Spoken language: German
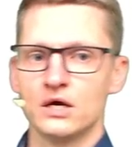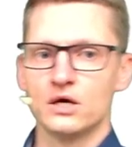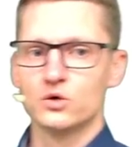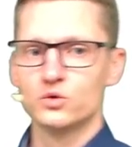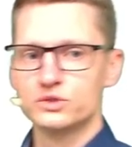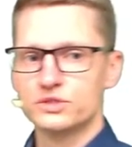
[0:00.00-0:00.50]

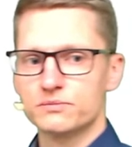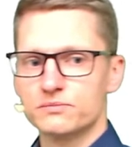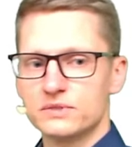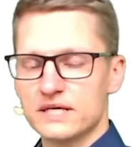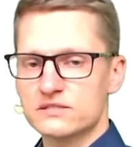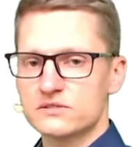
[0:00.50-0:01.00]
Gut,
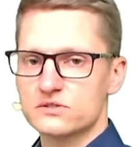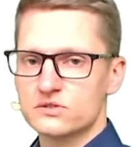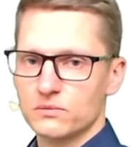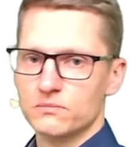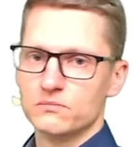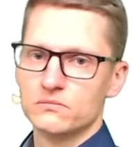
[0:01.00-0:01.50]
das
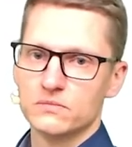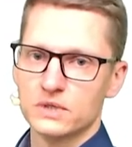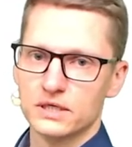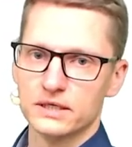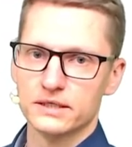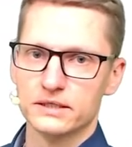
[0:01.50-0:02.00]
zum,
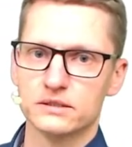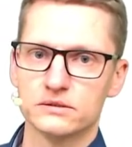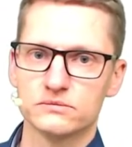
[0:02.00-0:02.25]
äh,